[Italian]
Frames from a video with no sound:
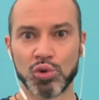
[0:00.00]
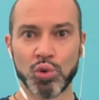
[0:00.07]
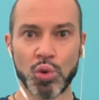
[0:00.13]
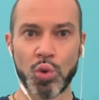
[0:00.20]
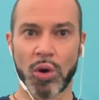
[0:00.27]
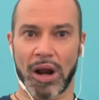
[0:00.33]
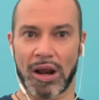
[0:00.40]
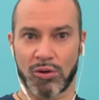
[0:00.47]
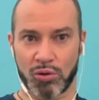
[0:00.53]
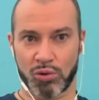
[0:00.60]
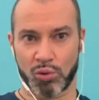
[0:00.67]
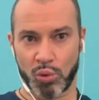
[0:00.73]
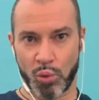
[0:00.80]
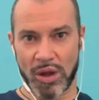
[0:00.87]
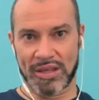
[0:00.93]

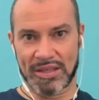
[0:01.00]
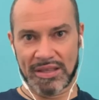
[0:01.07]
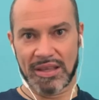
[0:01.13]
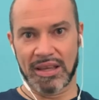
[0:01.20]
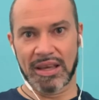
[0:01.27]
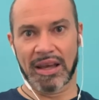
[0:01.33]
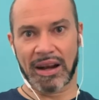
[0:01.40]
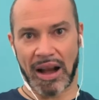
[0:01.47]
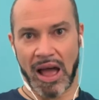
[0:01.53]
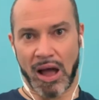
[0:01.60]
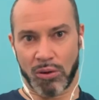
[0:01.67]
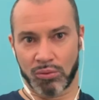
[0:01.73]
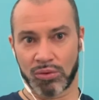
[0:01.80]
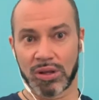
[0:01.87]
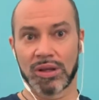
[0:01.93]
durano questi
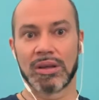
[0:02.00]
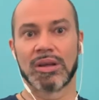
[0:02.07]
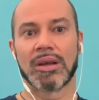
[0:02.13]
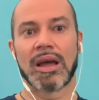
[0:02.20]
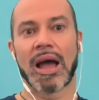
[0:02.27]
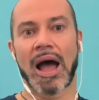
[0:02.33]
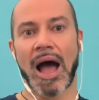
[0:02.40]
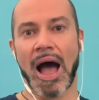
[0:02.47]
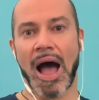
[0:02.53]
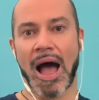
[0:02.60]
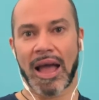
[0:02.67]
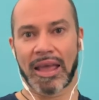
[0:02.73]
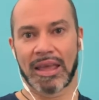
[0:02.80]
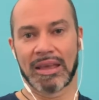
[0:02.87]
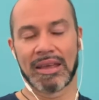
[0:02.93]
round?
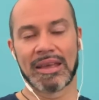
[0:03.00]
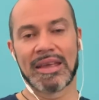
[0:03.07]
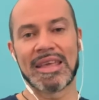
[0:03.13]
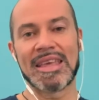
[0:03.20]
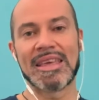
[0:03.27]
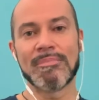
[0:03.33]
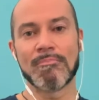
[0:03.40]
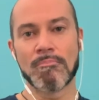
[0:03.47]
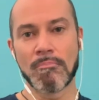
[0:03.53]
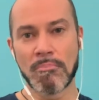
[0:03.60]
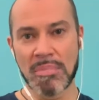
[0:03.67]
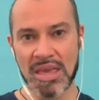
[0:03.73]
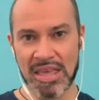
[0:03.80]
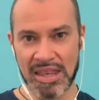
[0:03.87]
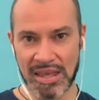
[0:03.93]
Hai
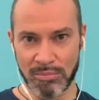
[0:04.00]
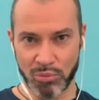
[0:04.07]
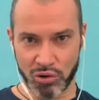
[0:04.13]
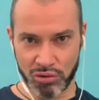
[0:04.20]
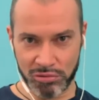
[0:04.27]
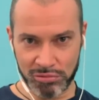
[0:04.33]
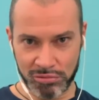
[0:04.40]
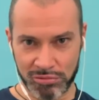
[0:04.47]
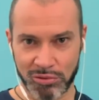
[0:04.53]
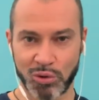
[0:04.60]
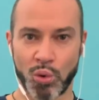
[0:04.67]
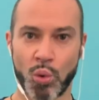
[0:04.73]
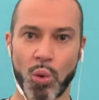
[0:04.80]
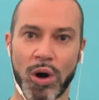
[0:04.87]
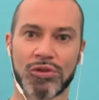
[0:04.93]
minimo
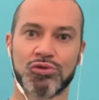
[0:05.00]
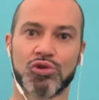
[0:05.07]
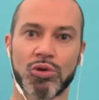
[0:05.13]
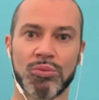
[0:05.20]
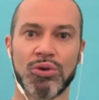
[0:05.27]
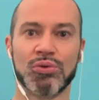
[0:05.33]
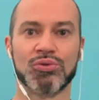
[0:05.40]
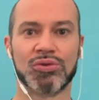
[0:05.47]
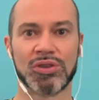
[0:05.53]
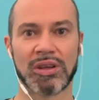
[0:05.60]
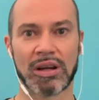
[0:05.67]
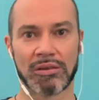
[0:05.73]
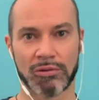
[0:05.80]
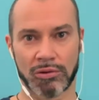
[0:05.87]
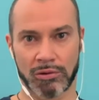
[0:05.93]
4 minuti di
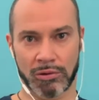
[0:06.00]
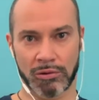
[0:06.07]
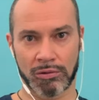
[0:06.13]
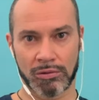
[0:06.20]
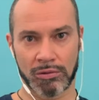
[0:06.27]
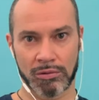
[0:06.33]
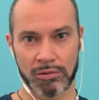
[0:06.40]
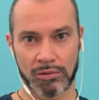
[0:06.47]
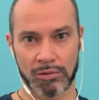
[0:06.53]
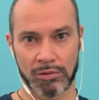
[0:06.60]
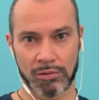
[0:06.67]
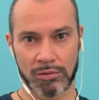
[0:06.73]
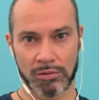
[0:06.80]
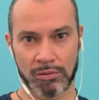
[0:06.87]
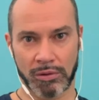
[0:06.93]
lavoro,
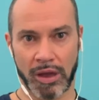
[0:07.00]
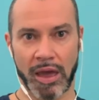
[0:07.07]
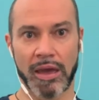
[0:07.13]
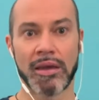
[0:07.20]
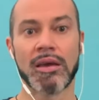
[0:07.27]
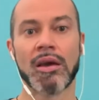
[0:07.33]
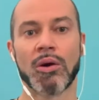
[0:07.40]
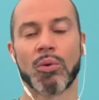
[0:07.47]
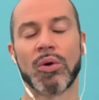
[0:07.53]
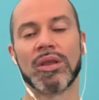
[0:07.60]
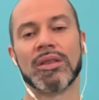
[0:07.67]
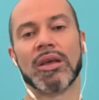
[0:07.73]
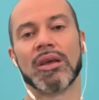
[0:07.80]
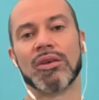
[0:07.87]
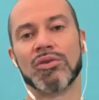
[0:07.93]
ok?
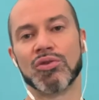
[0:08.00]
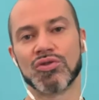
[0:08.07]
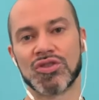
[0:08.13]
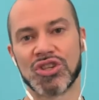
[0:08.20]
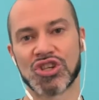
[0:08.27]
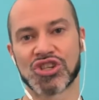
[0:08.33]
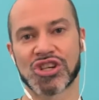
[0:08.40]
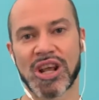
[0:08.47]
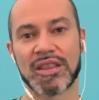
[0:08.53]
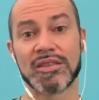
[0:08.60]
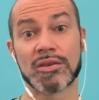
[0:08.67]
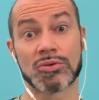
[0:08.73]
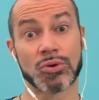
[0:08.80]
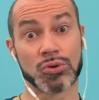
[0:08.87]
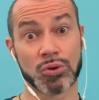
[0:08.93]
Quindi non si
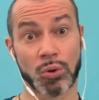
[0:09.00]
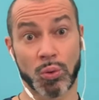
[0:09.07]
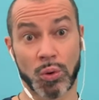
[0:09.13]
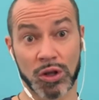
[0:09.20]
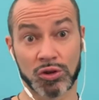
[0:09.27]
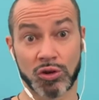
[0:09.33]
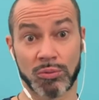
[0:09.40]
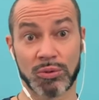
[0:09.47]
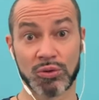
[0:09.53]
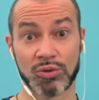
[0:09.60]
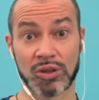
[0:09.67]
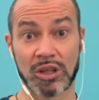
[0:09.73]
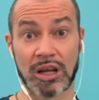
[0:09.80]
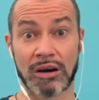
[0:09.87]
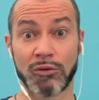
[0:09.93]
scende sotto 4
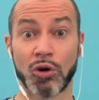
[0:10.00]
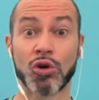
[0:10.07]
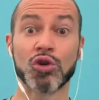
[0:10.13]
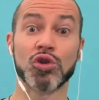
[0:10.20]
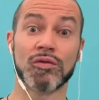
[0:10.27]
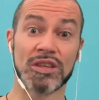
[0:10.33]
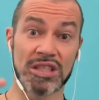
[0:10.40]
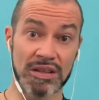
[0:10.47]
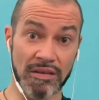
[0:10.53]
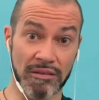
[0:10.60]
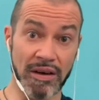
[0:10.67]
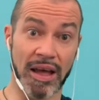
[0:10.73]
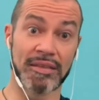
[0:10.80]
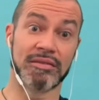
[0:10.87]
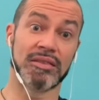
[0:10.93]
minuti di lavoro dove si va
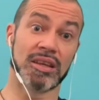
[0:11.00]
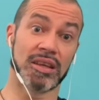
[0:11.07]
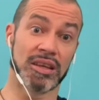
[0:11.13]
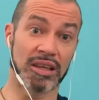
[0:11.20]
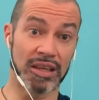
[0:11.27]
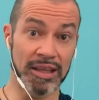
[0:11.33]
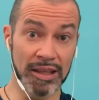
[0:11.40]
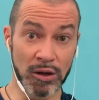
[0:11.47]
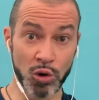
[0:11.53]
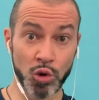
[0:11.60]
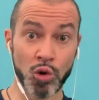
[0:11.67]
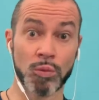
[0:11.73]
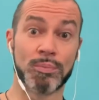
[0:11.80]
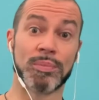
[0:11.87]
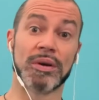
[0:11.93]
avanti in
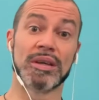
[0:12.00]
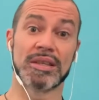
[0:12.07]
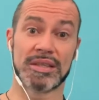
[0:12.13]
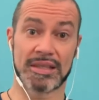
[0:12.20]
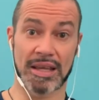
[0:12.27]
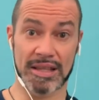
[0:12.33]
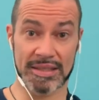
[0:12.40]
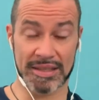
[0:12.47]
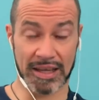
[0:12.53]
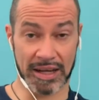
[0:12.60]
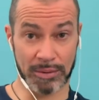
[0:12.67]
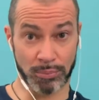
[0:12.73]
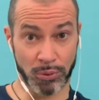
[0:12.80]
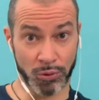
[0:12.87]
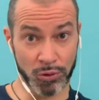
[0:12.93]
loop senza
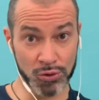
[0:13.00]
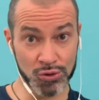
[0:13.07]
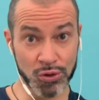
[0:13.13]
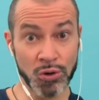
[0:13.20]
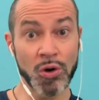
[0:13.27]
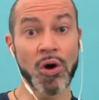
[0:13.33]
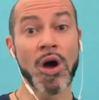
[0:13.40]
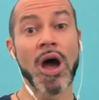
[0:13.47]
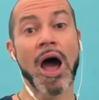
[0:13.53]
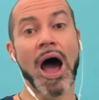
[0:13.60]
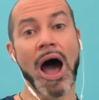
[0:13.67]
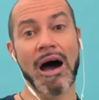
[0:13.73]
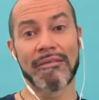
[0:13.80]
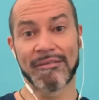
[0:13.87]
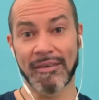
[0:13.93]
riposo
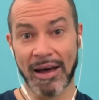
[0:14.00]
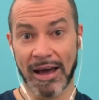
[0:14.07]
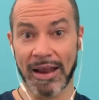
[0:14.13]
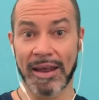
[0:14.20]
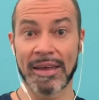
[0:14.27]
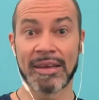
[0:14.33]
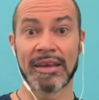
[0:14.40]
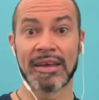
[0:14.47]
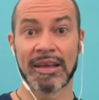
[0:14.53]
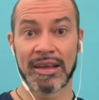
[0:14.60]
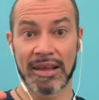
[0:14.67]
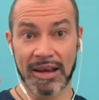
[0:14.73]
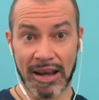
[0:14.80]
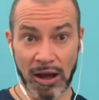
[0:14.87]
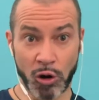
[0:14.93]
a fare
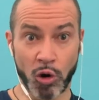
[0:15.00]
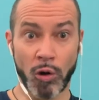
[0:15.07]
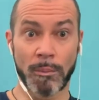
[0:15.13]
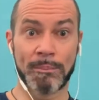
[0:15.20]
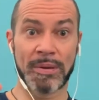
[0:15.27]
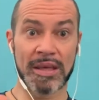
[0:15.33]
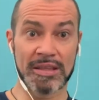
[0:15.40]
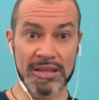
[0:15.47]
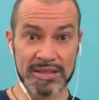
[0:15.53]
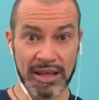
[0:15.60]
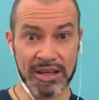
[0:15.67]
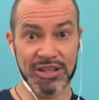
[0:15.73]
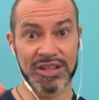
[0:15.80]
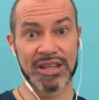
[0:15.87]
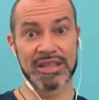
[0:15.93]
la coppia di
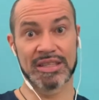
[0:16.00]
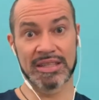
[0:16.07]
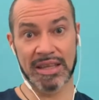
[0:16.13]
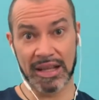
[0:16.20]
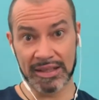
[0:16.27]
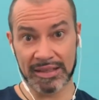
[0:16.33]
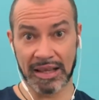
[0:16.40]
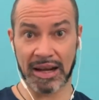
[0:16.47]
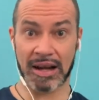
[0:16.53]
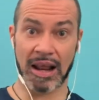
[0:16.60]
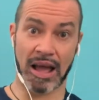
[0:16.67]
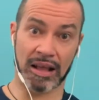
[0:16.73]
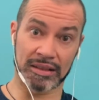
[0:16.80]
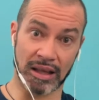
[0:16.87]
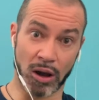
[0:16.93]
esercizi
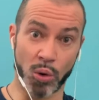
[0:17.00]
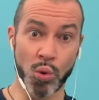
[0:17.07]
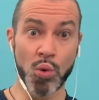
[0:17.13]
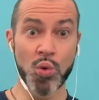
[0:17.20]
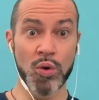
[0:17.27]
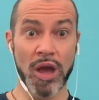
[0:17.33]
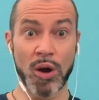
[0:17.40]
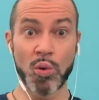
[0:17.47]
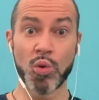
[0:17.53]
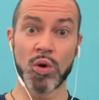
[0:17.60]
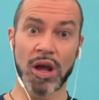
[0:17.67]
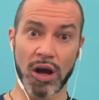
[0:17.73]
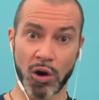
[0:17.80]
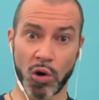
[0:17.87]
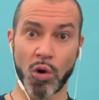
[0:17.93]
alternata una e
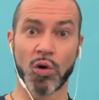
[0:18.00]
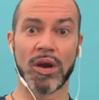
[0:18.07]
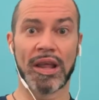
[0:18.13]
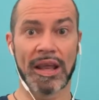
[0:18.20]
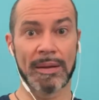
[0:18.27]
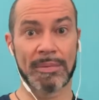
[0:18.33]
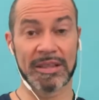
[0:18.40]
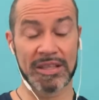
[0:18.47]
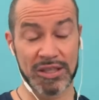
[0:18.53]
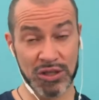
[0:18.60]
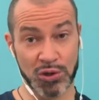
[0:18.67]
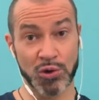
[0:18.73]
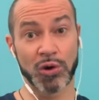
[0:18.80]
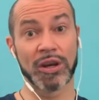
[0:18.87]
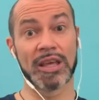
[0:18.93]
una con le
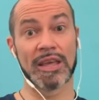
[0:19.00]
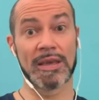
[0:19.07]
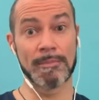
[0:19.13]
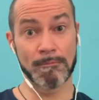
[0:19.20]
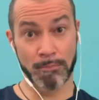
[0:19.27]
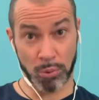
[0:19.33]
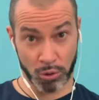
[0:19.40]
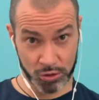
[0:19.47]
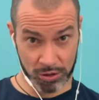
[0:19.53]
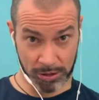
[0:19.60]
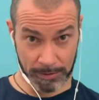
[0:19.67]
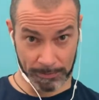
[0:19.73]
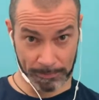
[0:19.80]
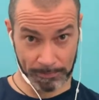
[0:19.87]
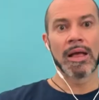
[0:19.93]
ripetizioni
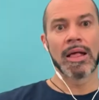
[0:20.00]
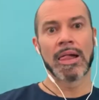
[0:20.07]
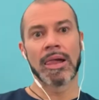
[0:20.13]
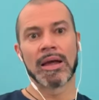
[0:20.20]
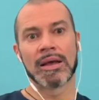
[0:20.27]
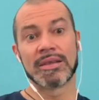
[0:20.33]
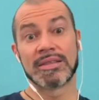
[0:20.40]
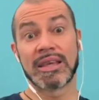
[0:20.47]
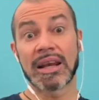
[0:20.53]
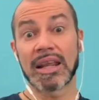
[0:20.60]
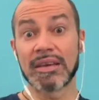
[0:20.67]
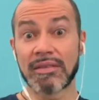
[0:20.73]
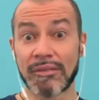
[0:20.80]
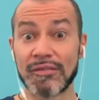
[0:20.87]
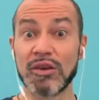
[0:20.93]
imposte si
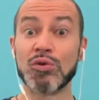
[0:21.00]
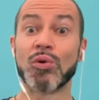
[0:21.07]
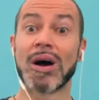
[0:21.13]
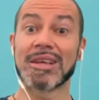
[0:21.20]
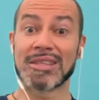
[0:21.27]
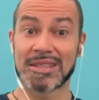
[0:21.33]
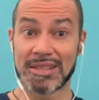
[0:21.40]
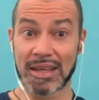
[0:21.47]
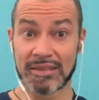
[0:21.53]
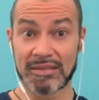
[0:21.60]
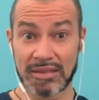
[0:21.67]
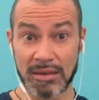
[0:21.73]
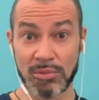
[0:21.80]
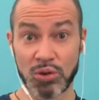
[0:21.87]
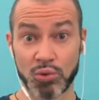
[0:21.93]
arriva fino a
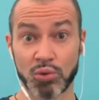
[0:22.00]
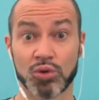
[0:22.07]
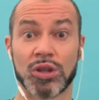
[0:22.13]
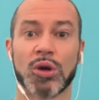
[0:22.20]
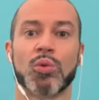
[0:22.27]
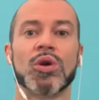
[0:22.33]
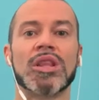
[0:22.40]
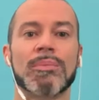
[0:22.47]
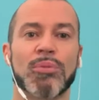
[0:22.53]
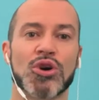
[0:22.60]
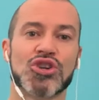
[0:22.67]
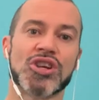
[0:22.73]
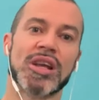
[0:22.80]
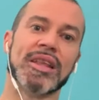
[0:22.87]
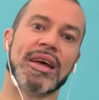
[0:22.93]
7 minuti, quindi
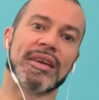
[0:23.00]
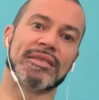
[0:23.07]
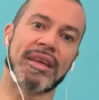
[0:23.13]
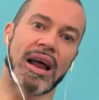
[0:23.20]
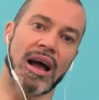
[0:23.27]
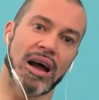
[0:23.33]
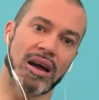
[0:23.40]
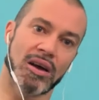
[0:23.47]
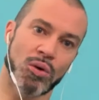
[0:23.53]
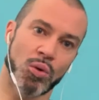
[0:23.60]
puoi scegliere tra